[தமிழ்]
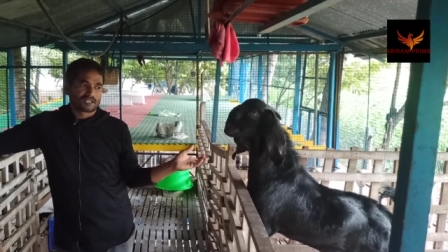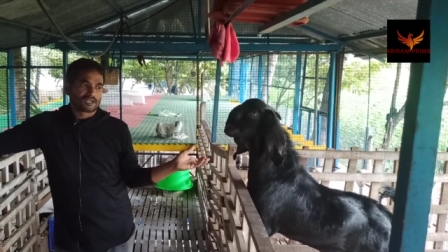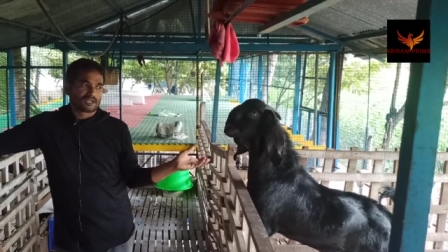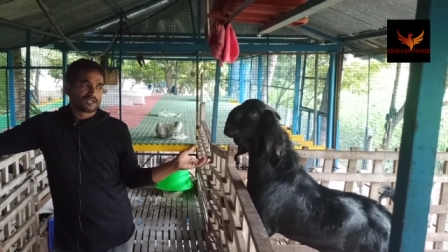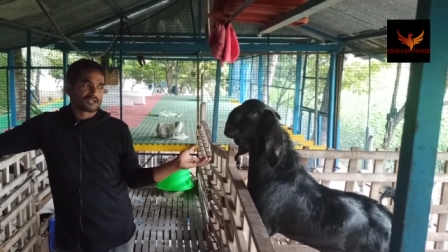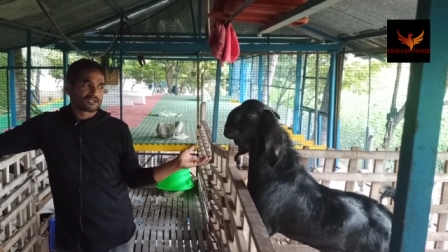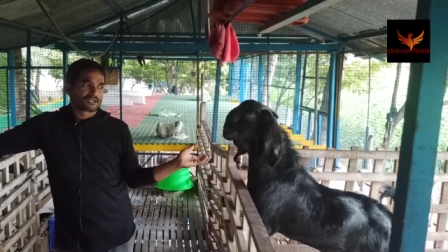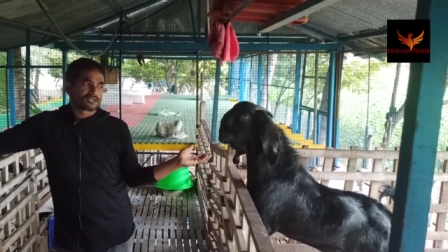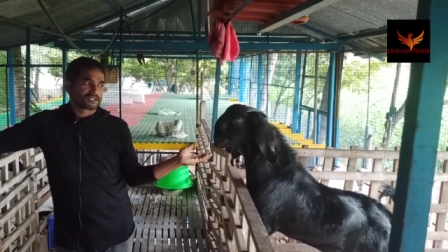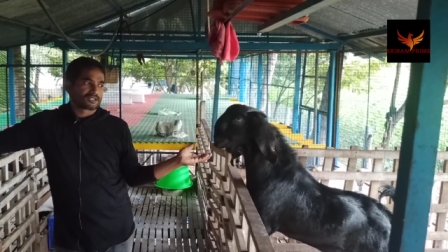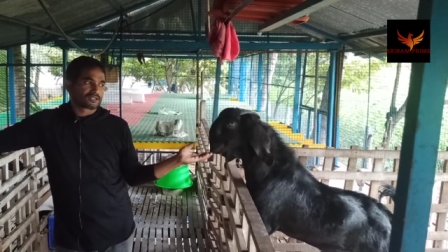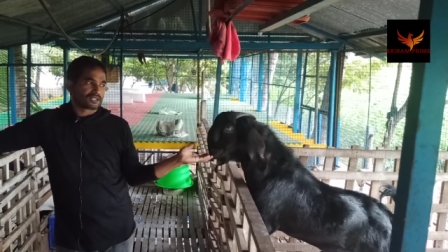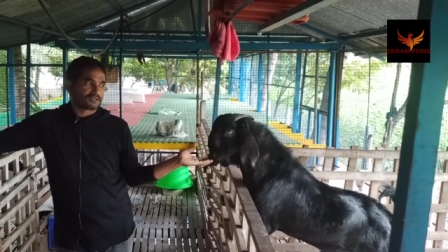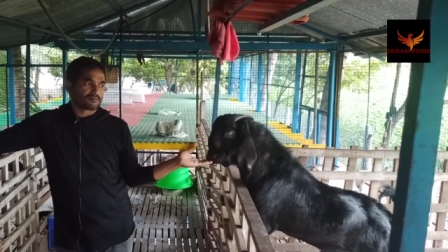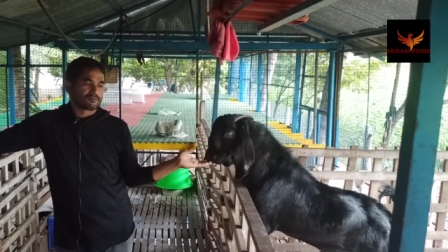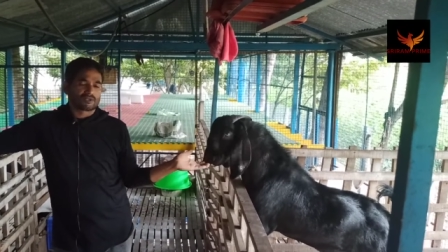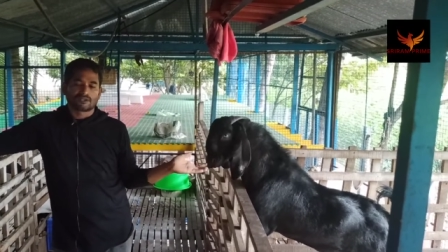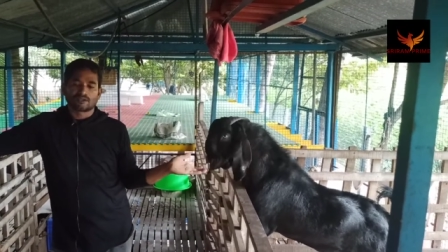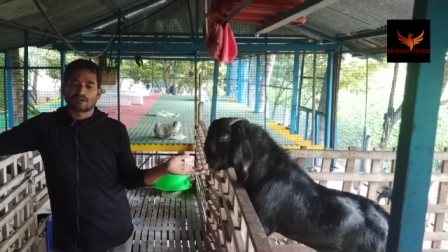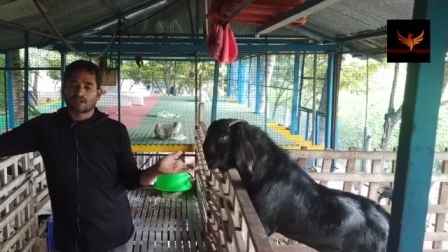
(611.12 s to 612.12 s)
அதுல இதுல
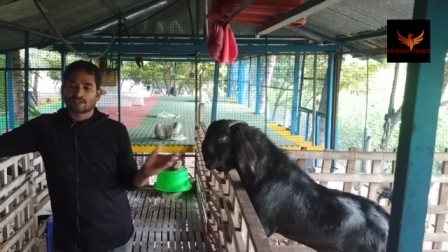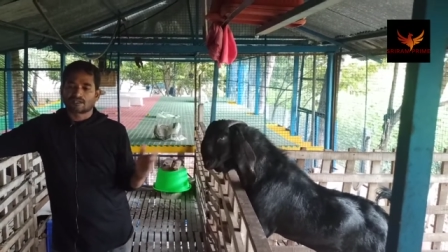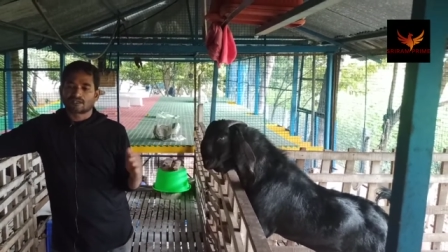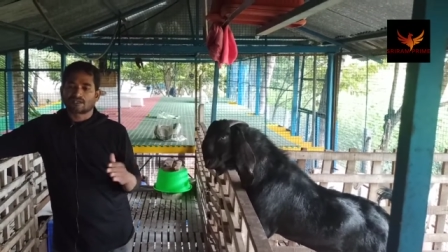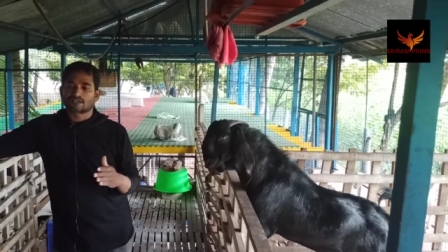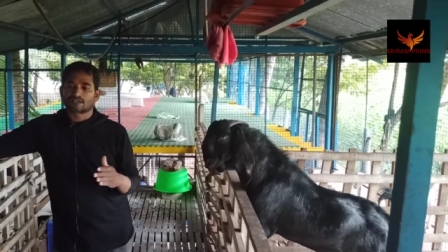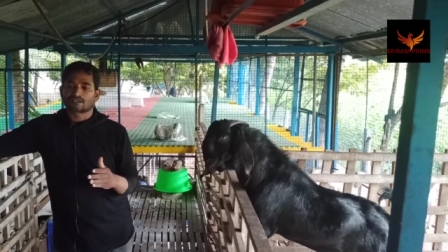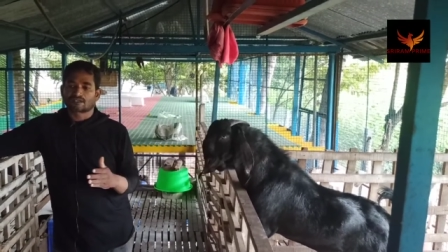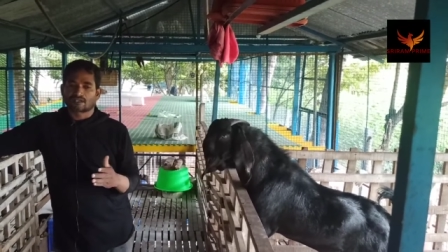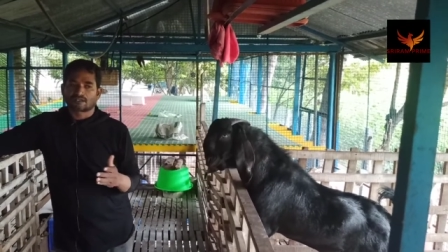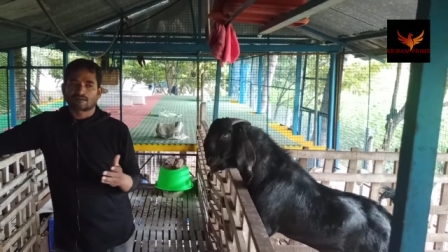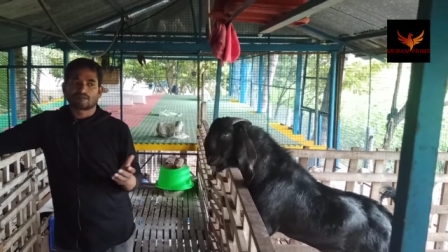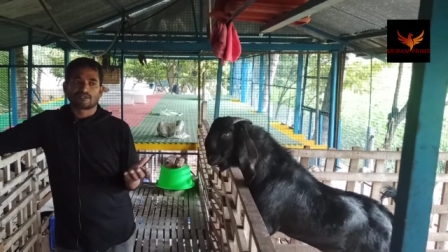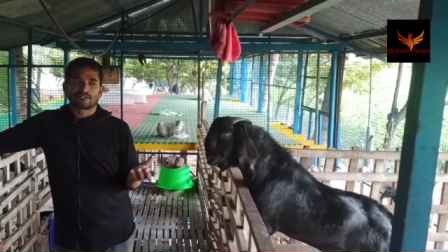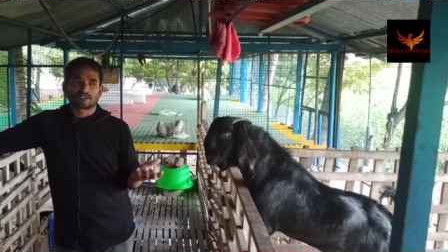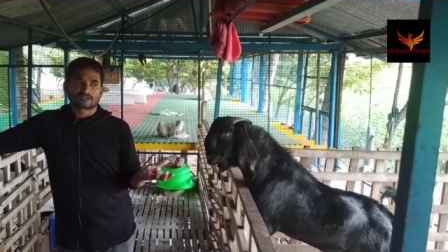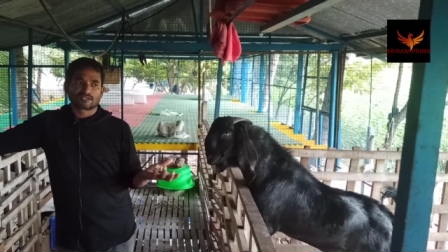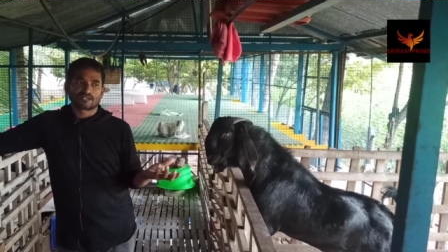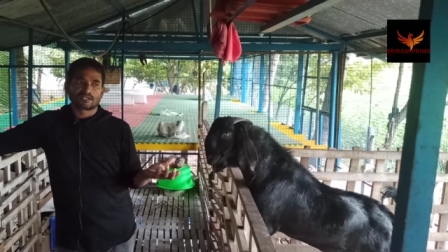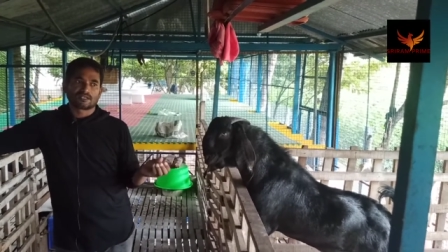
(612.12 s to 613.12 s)
இருக்க தன்மையும் அதுல இருக்க
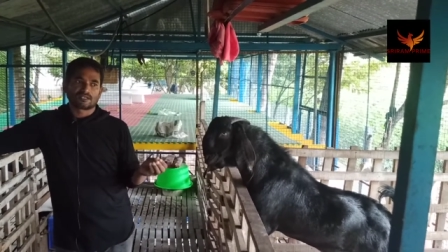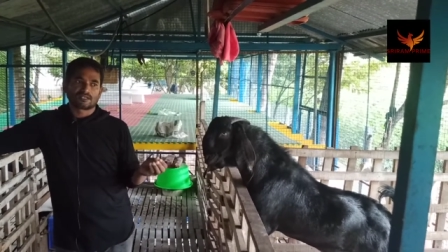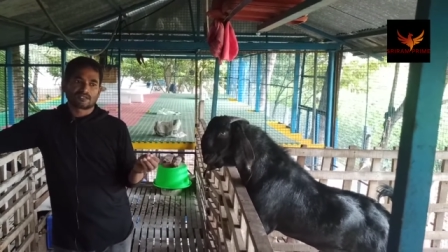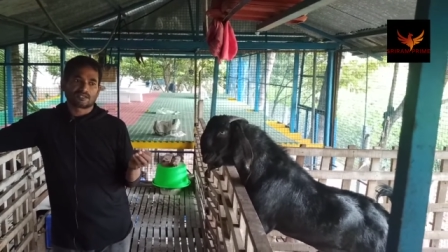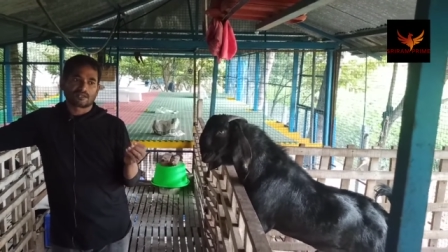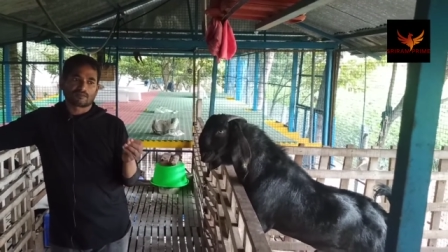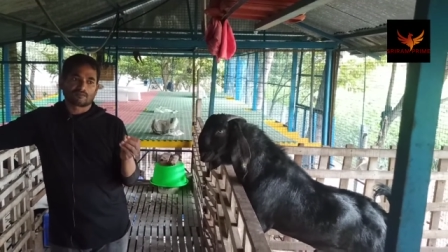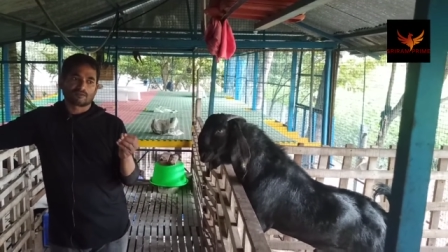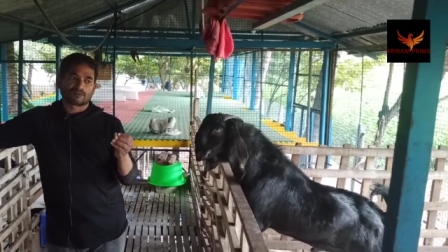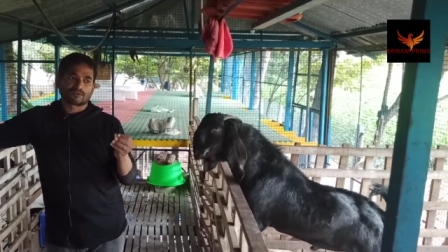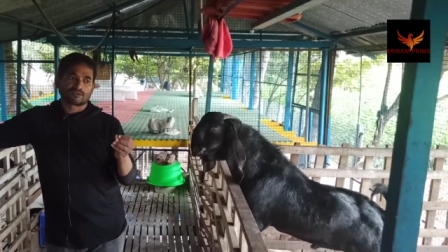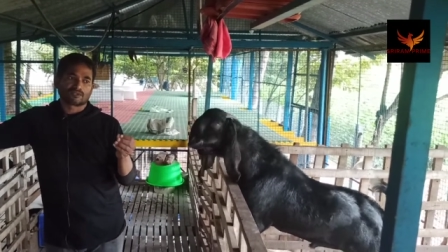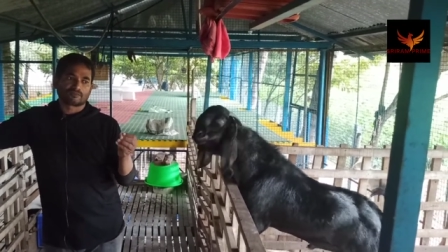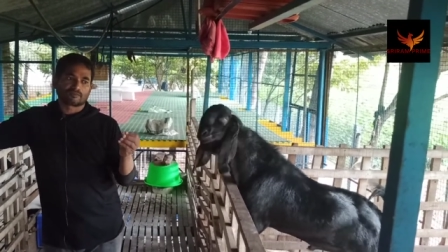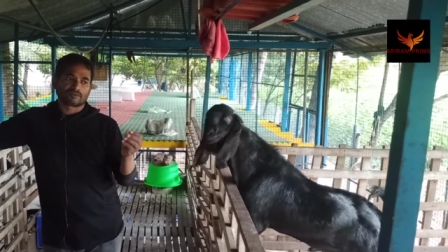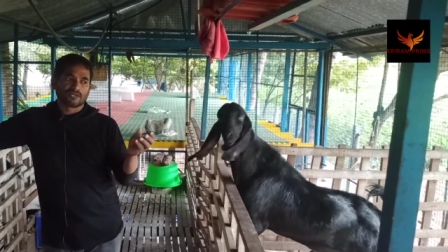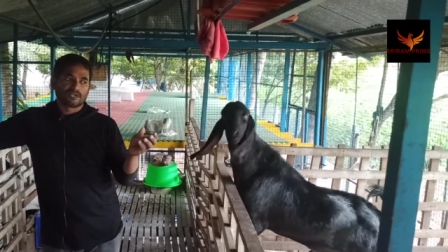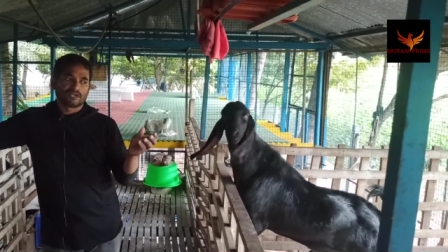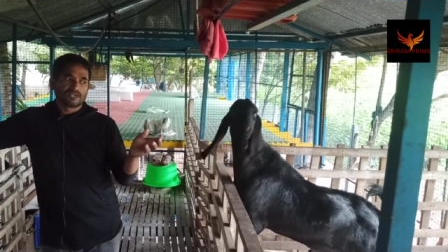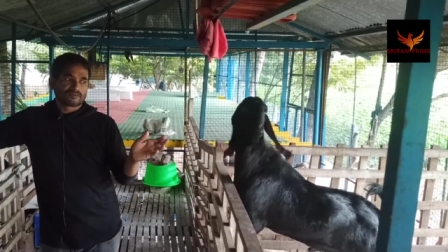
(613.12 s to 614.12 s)
தன்மையும் சேர்ந்து
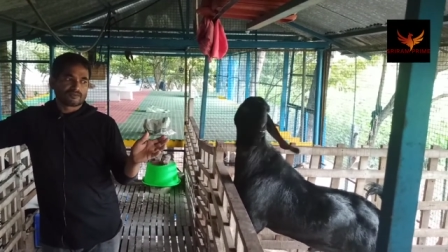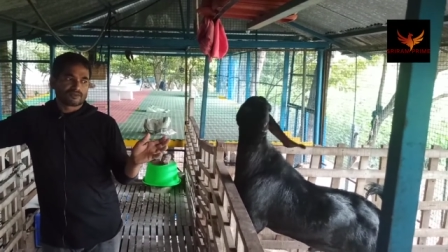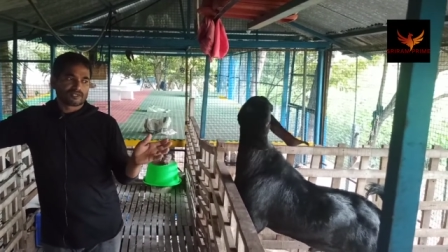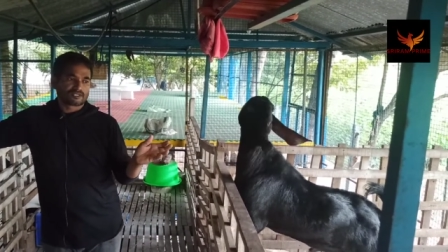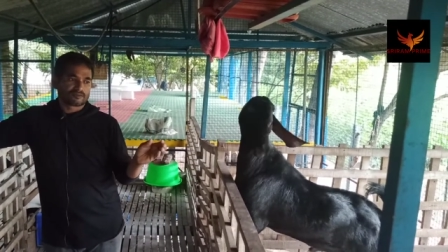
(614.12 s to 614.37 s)
நமக்கு வந்து